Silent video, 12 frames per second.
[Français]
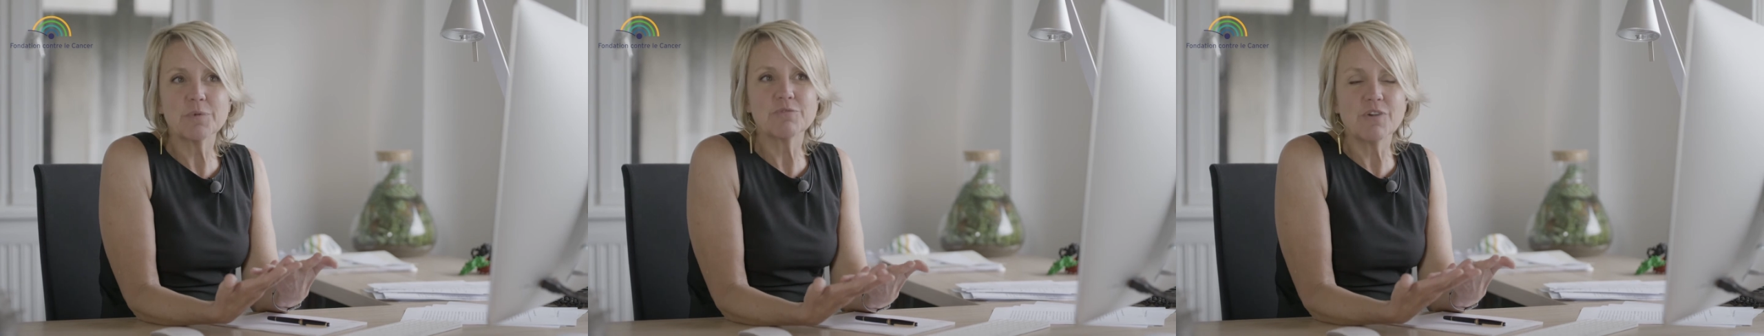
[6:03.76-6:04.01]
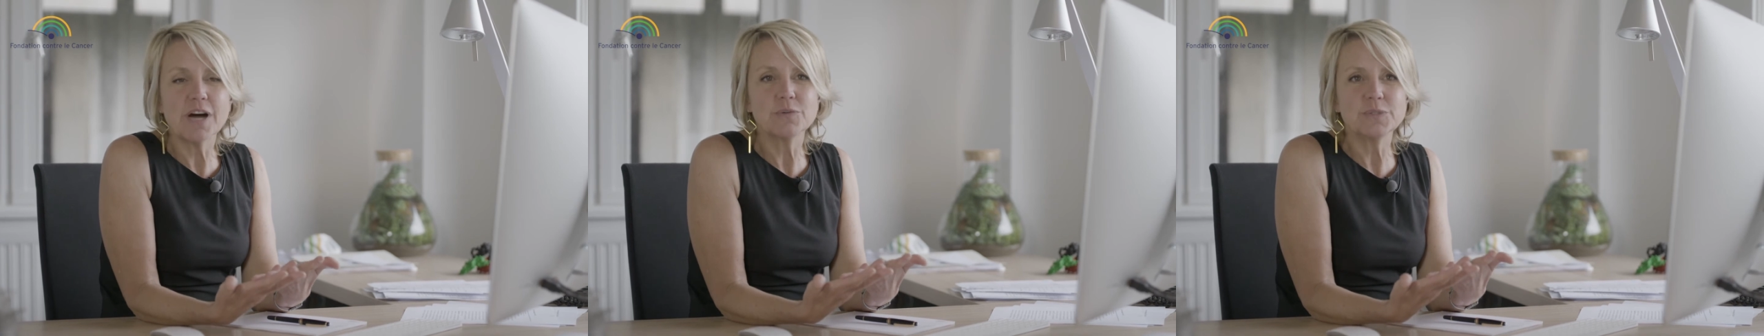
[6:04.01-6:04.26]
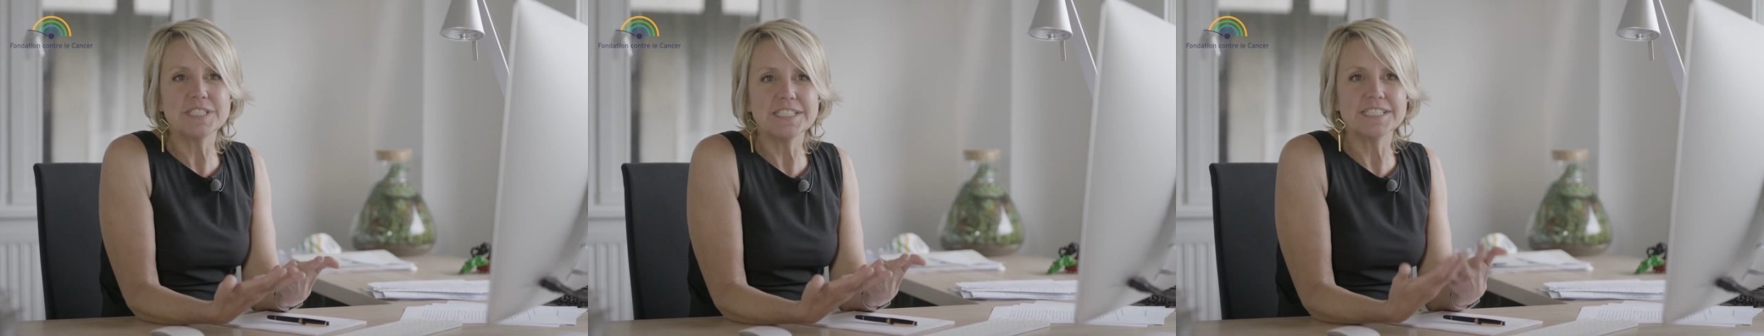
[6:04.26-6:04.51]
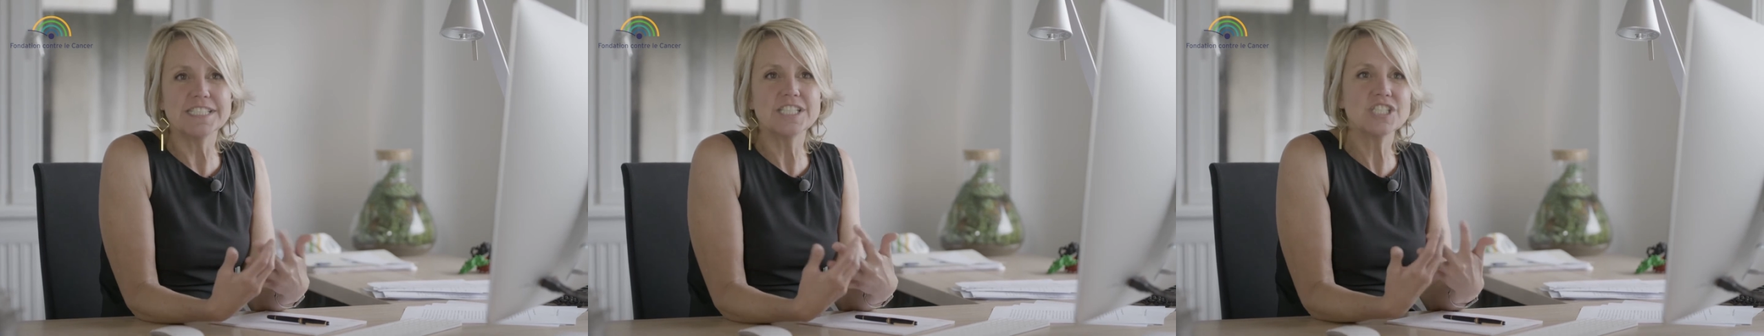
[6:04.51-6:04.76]
pouvoir
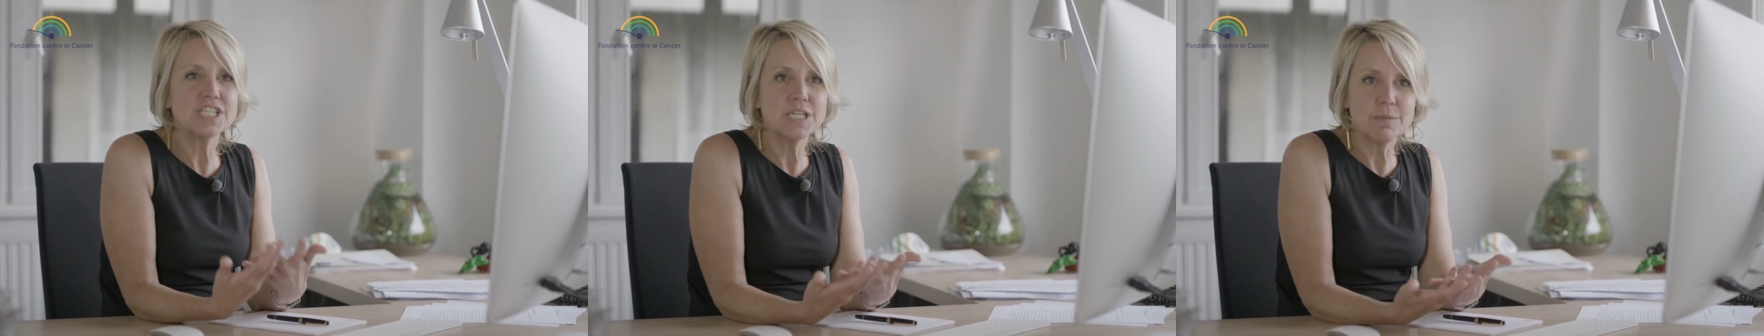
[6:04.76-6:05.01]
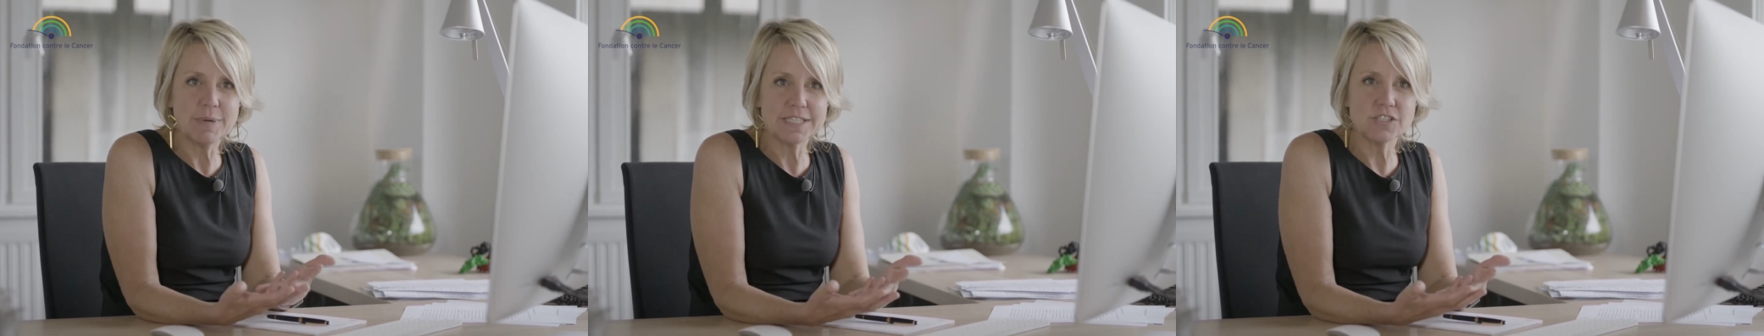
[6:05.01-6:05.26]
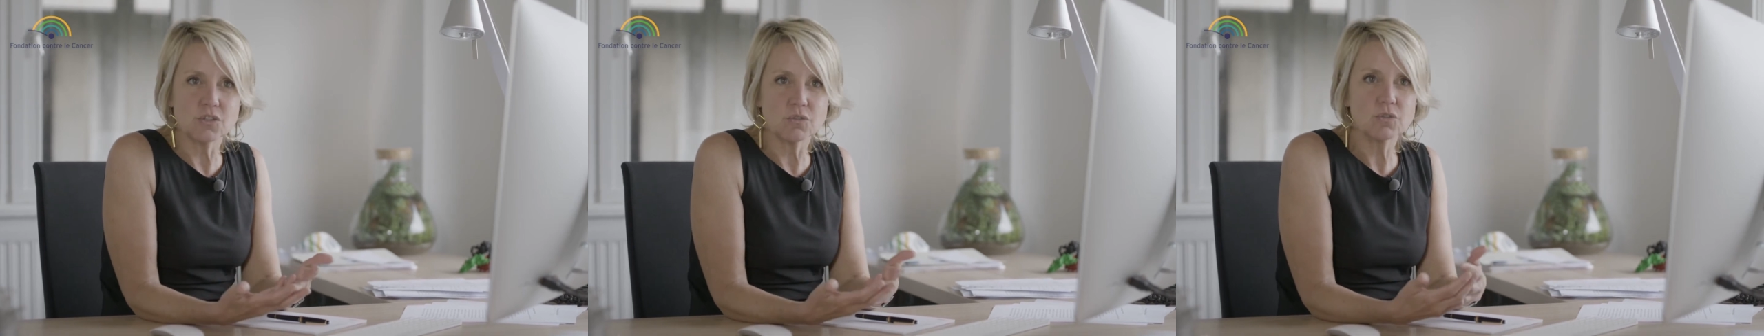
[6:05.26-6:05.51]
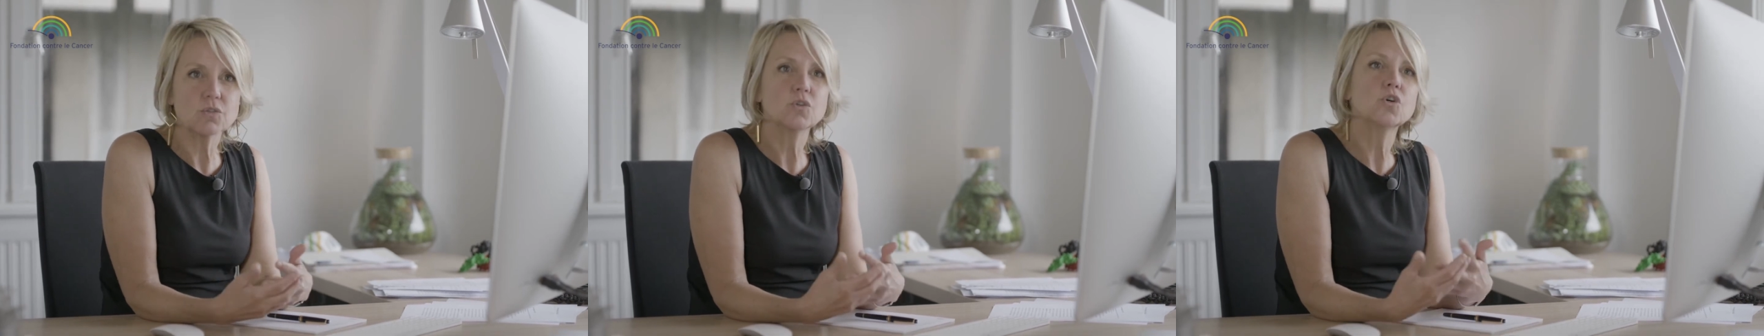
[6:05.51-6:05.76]
l'utiliser chez les
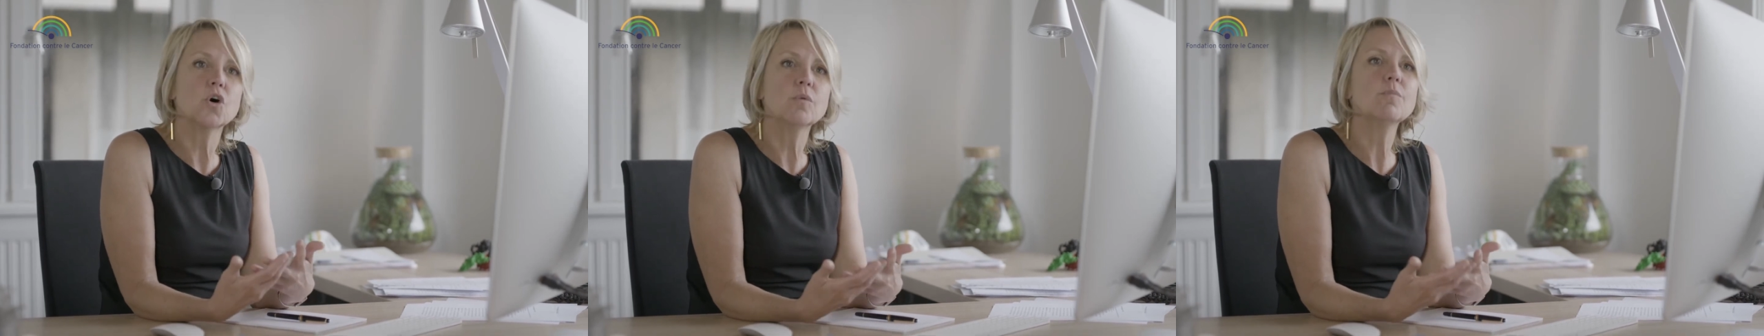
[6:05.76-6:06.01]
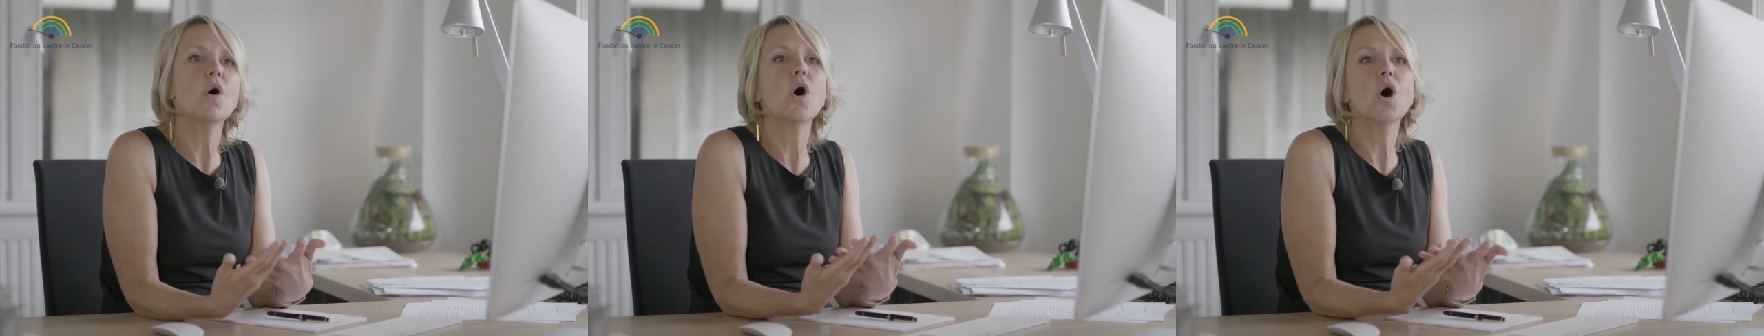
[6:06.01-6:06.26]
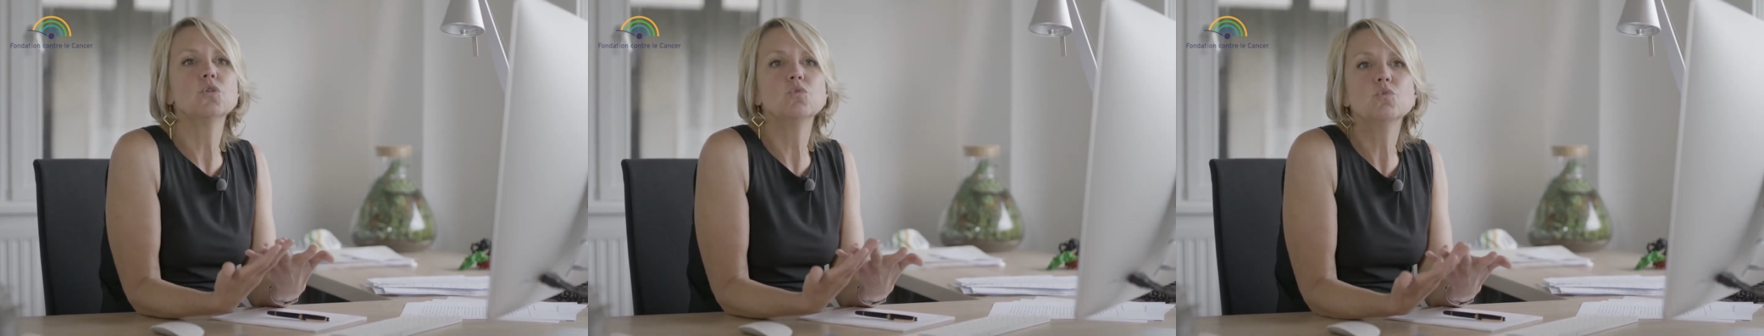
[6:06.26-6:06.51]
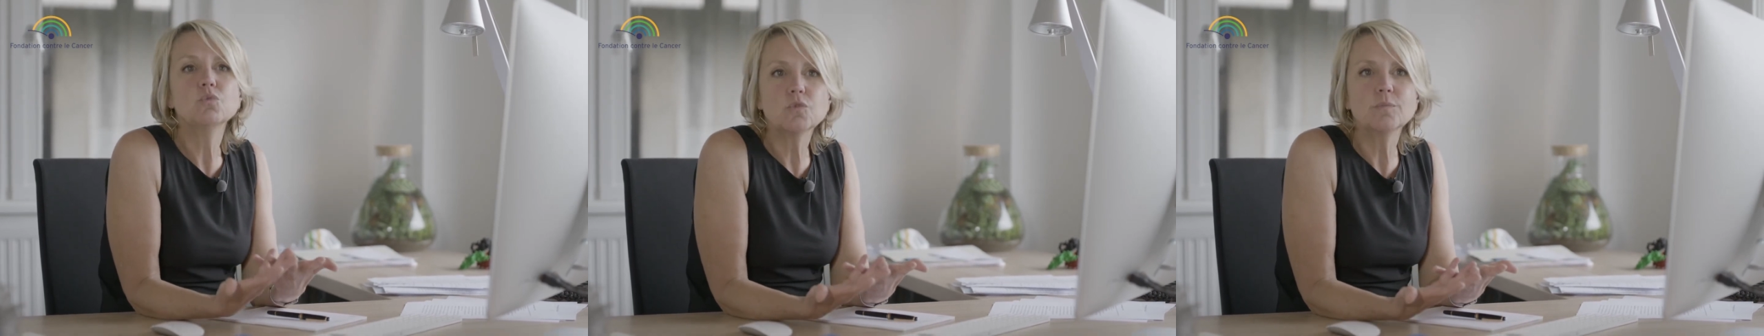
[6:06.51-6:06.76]
patients comme un
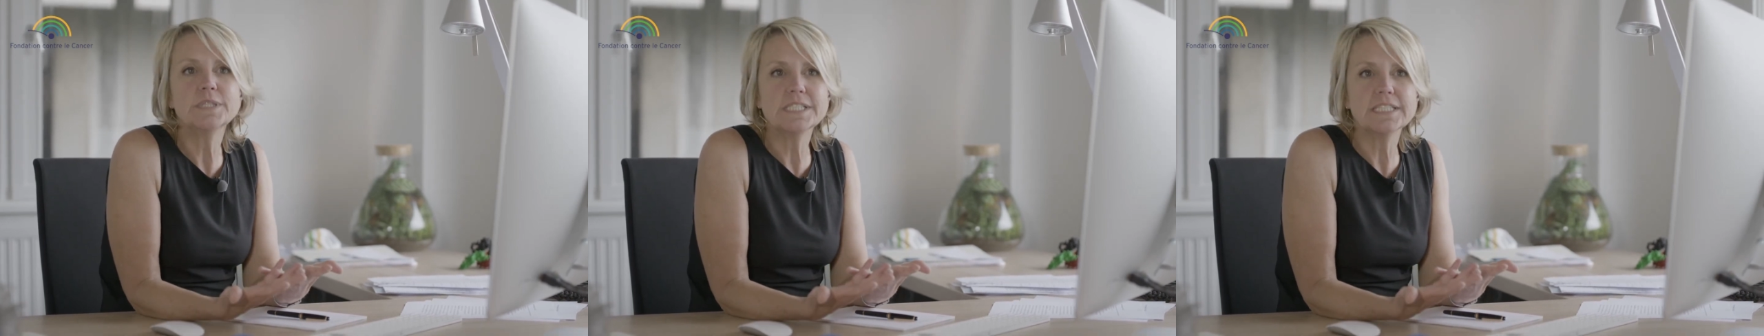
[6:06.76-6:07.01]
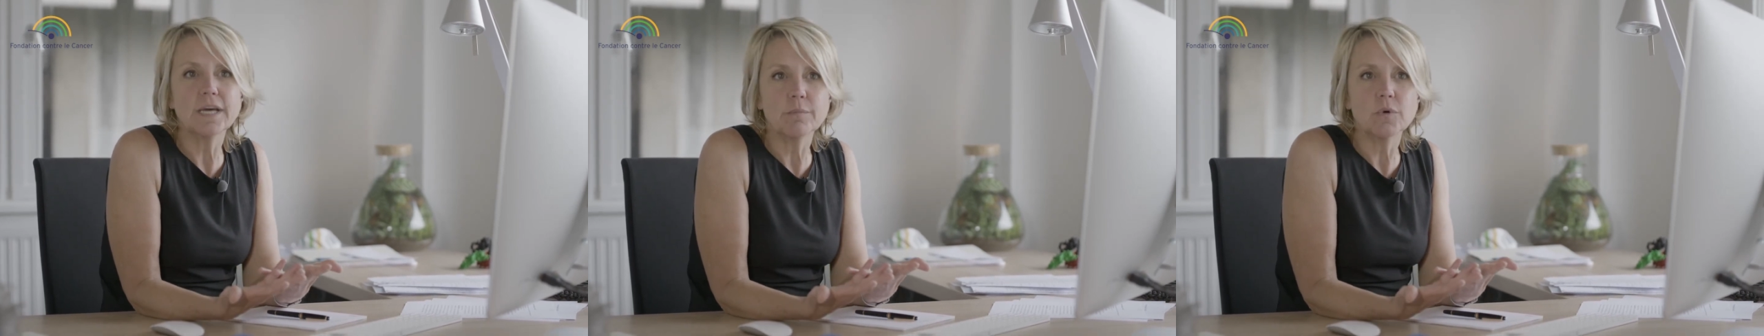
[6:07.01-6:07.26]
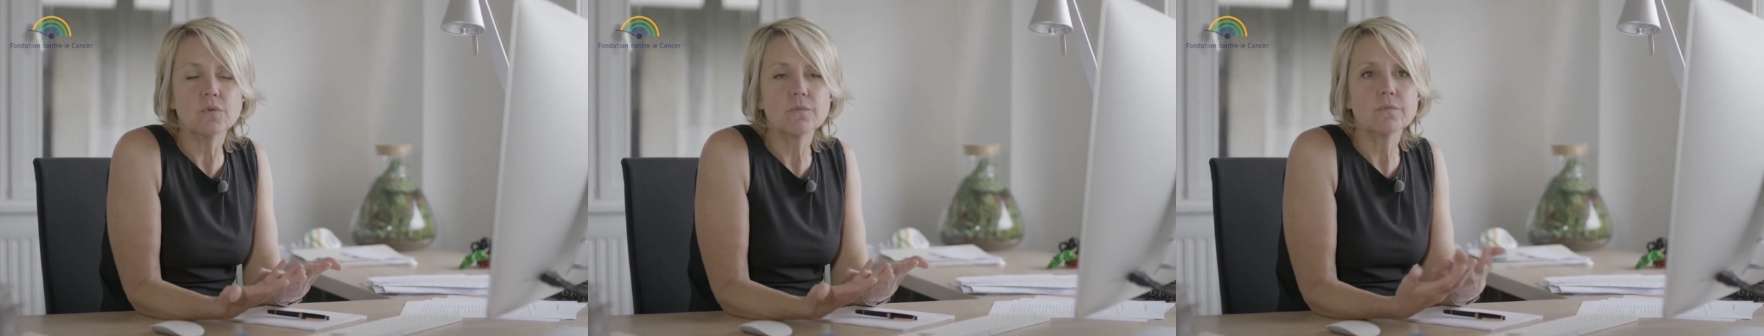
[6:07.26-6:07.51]
nouveau médicament.